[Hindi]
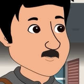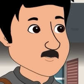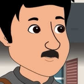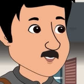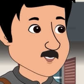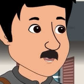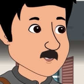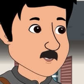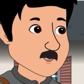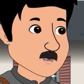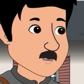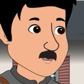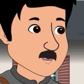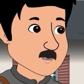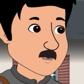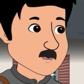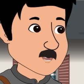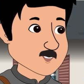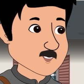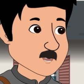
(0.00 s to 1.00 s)
मैं
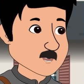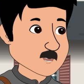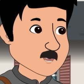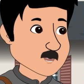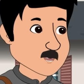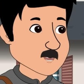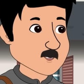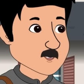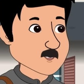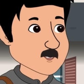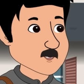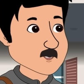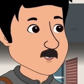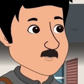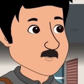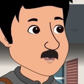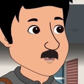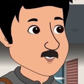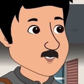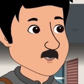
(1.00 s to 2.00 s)
बिजली बिल लेकर आया
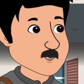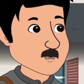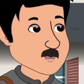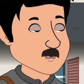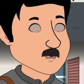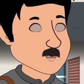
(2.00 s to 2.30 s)
हूँ अंकल जी